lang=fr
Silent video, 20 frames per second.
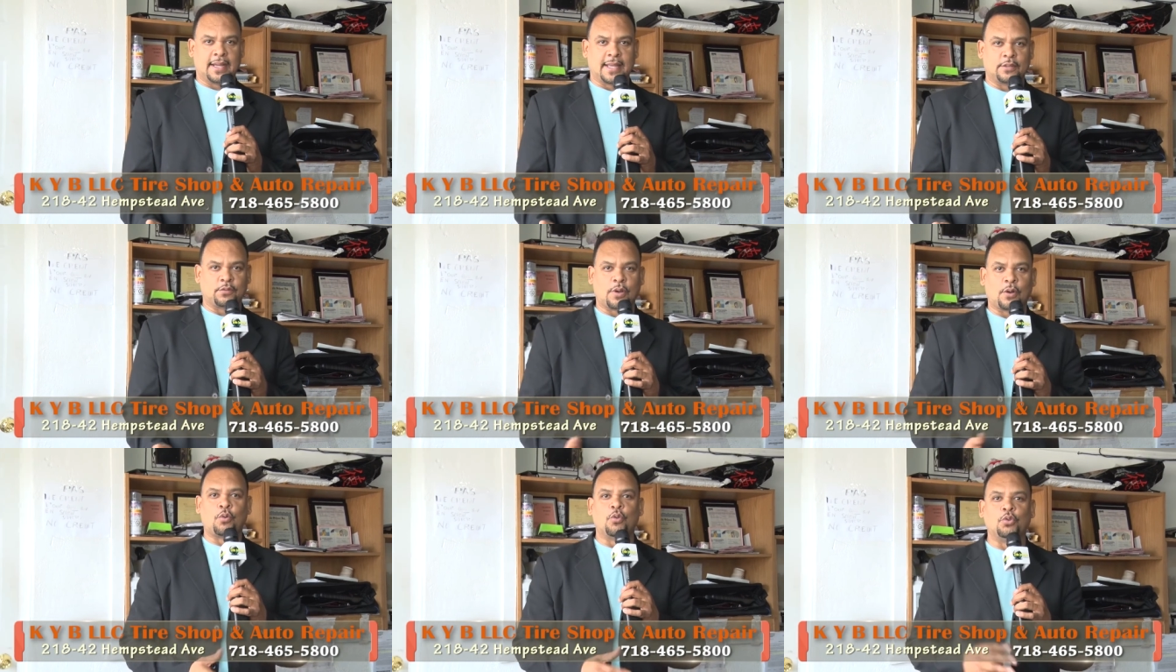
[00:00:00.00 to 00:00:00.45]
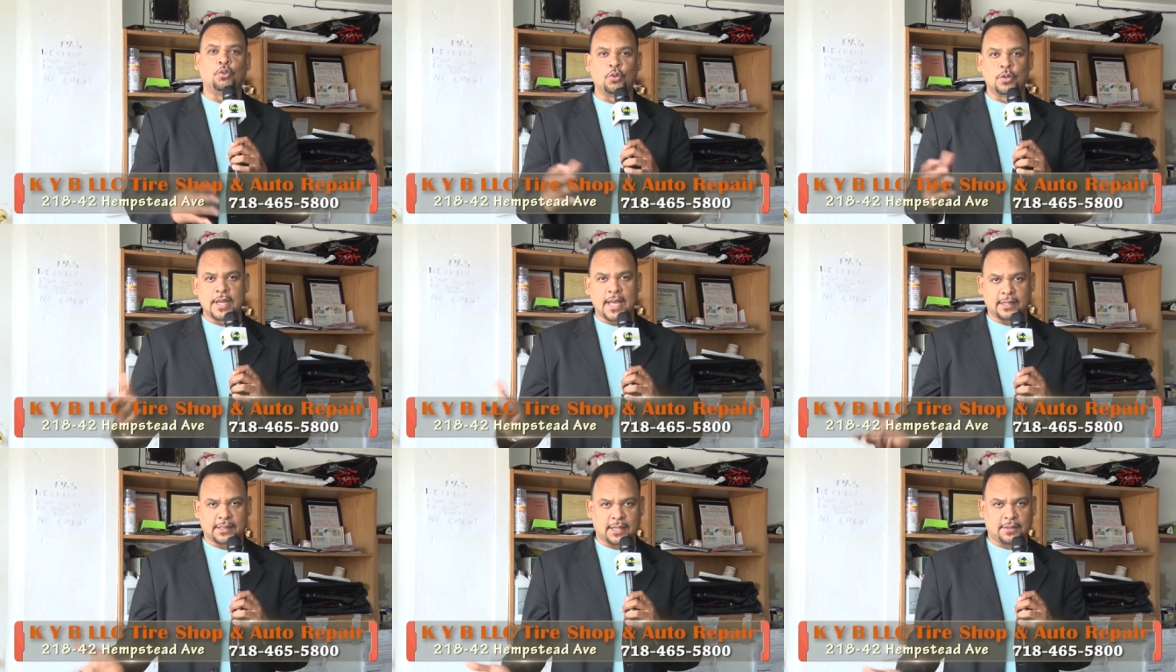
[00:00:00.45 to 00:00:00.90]
qu'elle soit
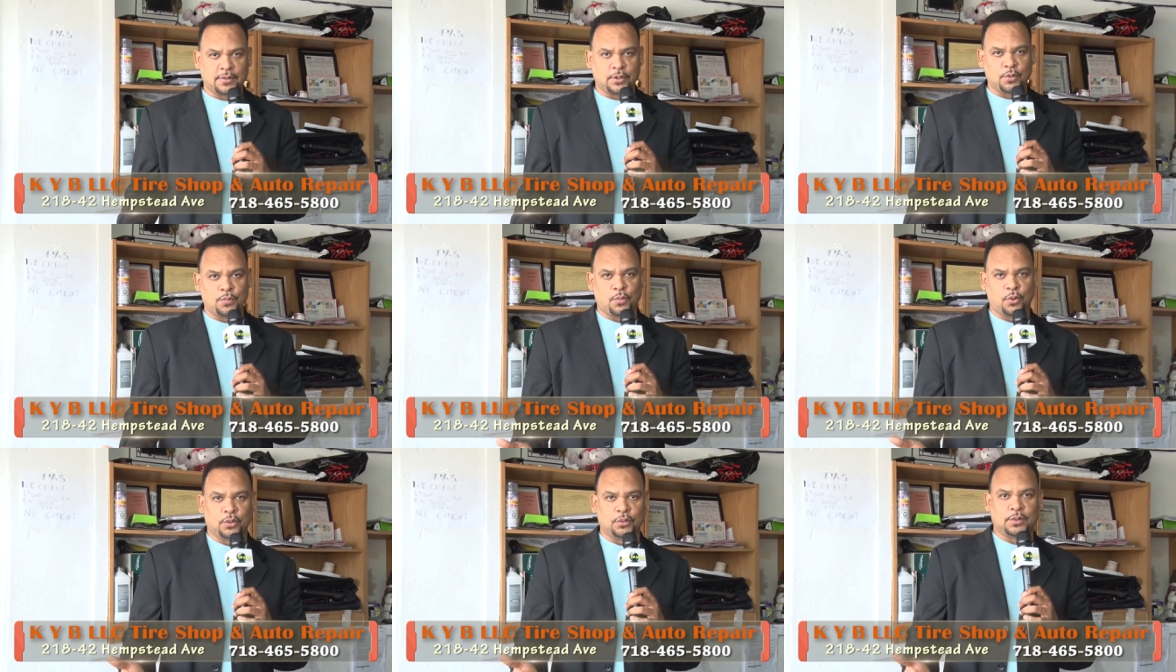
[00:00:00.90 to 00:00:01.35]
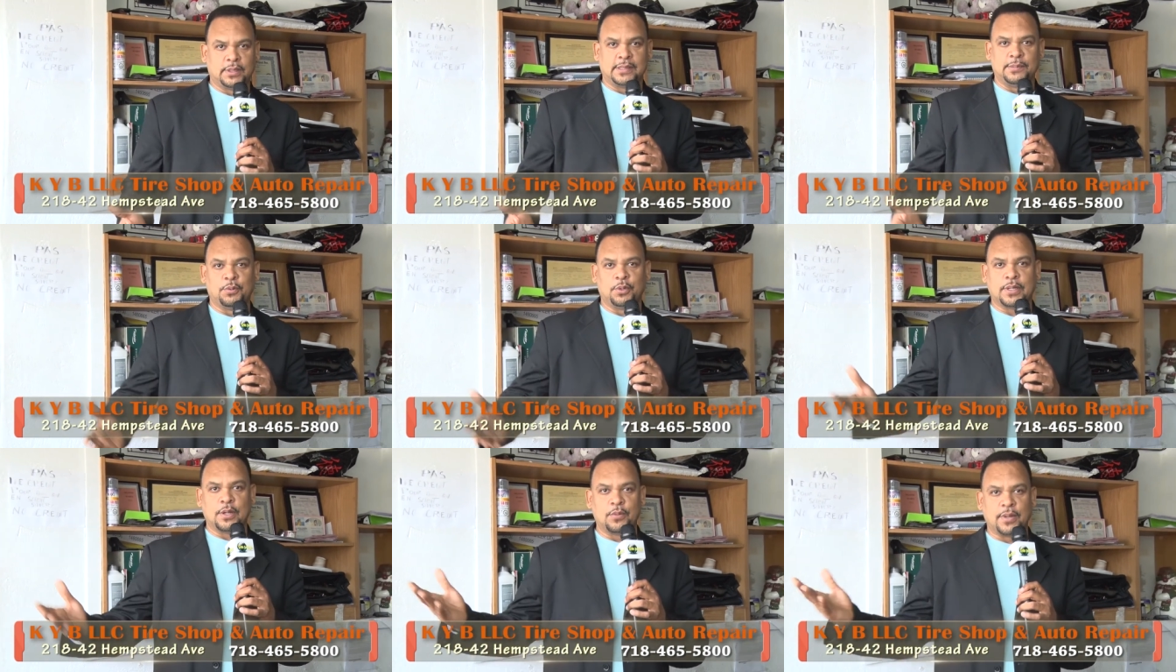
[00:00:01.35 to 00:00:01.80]
côtoyée à travers le monde, si
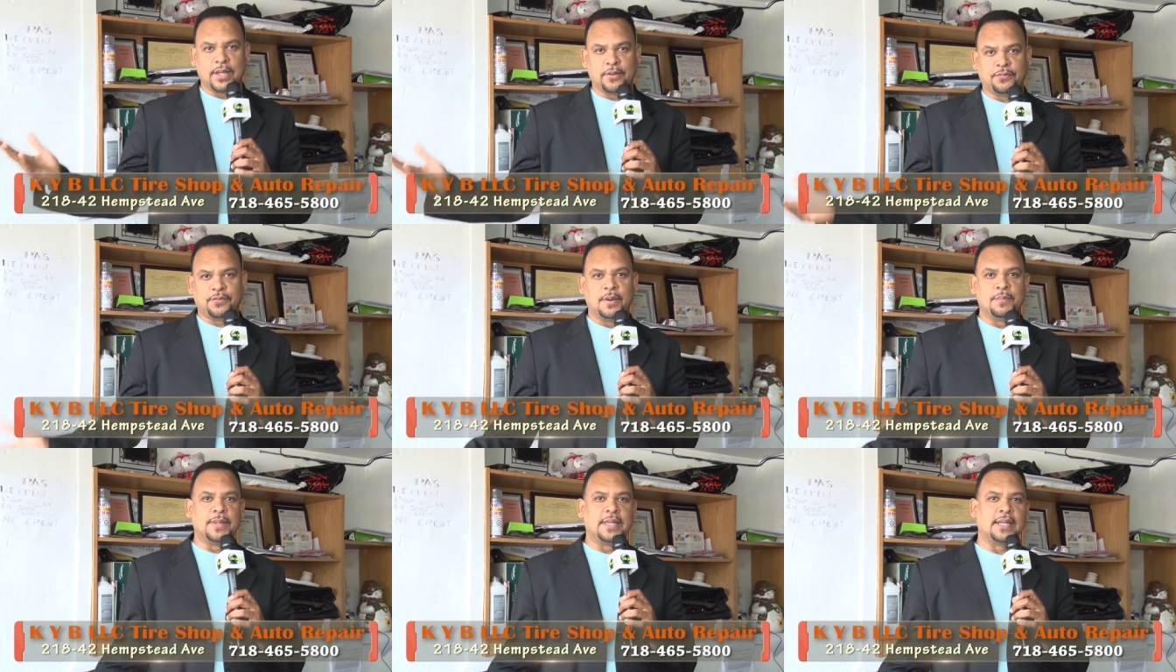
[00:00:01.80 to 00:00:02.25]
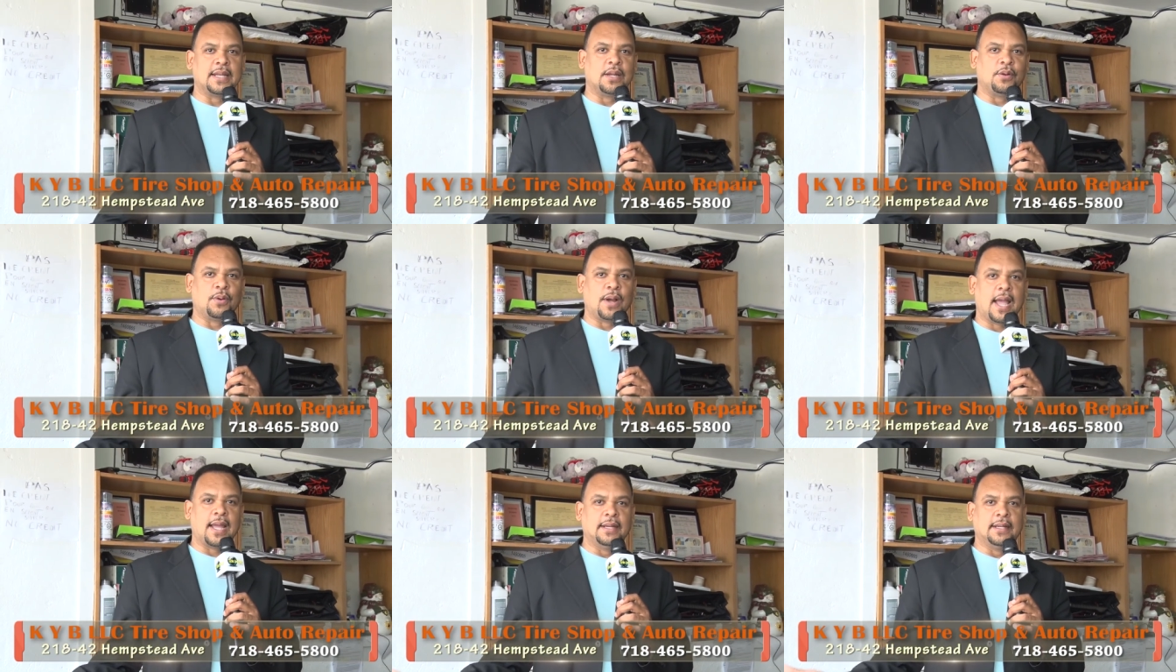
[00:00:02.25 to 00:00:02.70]
peut-être vous avez famille qui dans
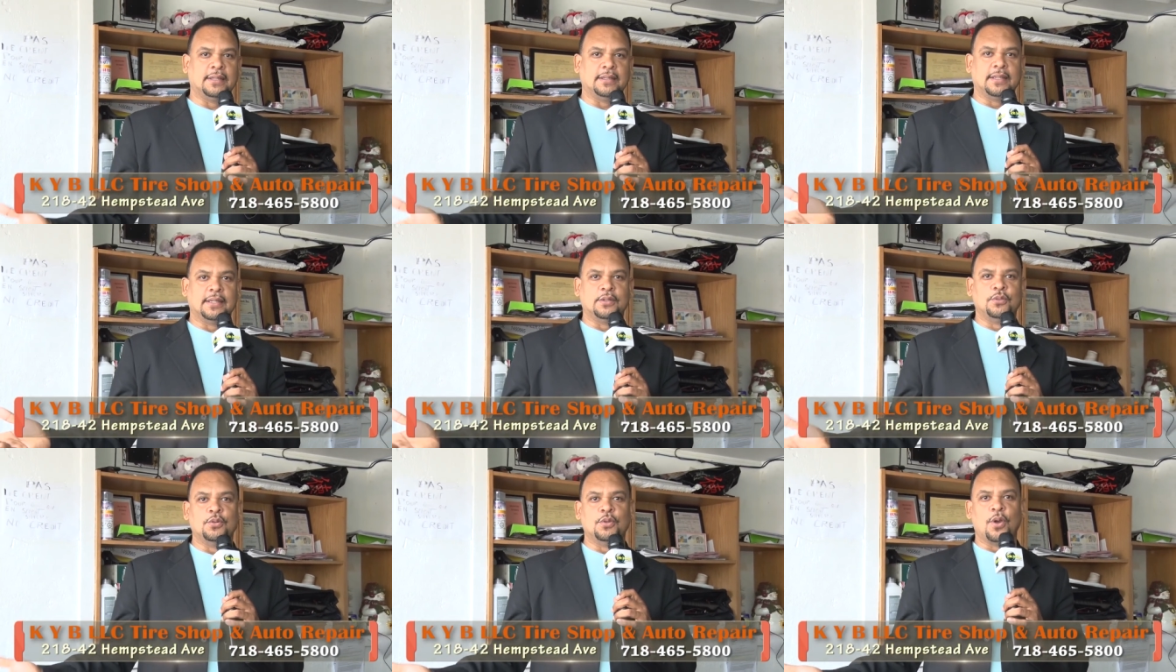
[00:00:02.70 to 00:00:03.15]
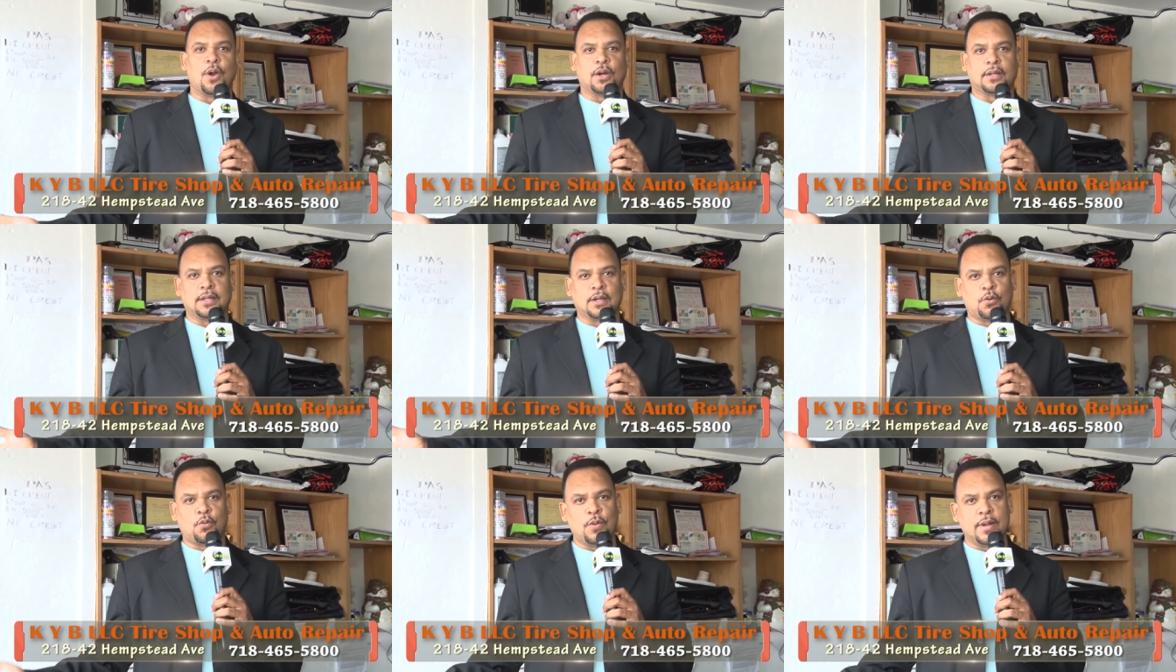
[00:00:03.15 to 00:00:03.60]
Long Island, dans New York,
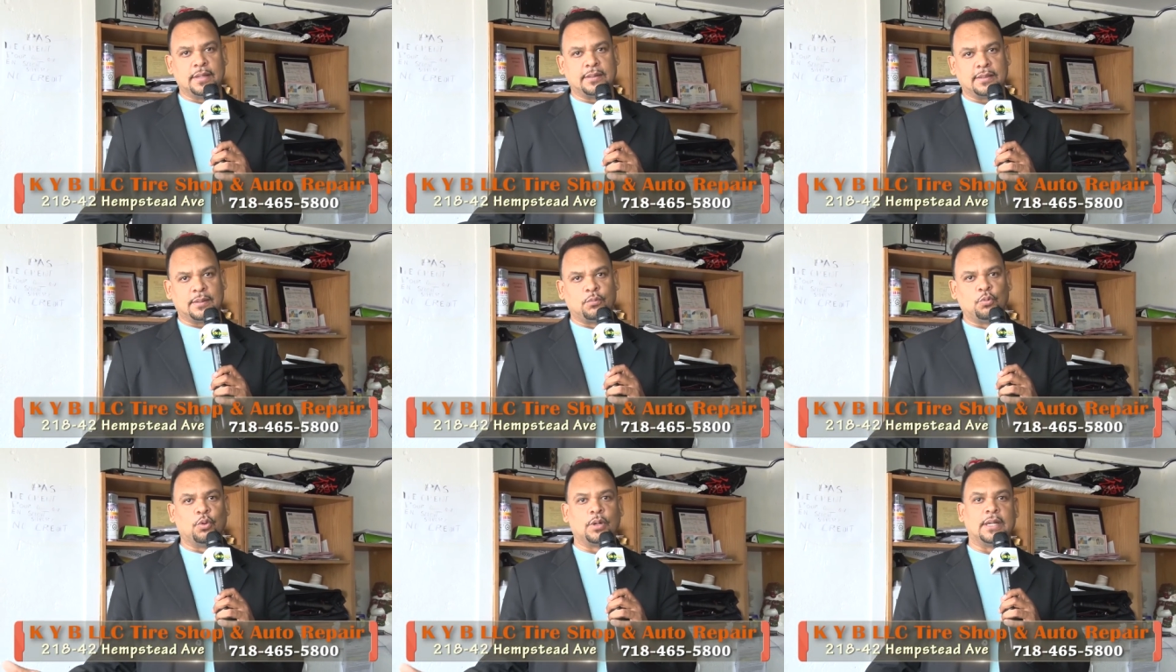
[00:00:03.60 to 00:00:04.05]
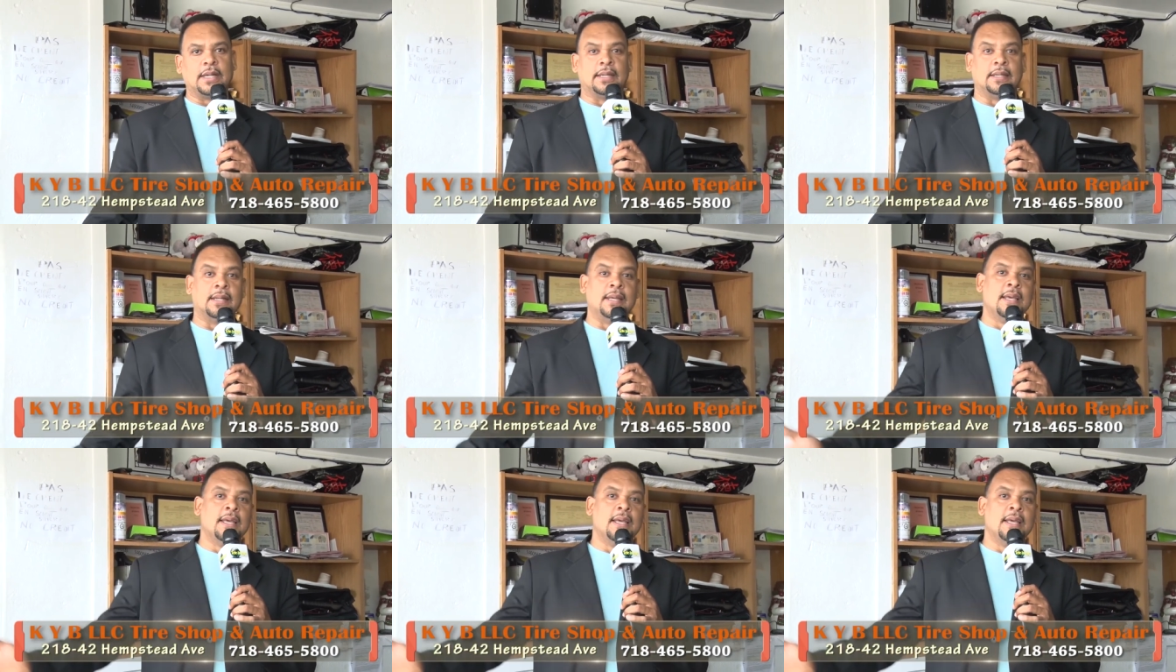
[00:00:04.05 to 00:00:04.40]
dans Queens, dans Brooklyn,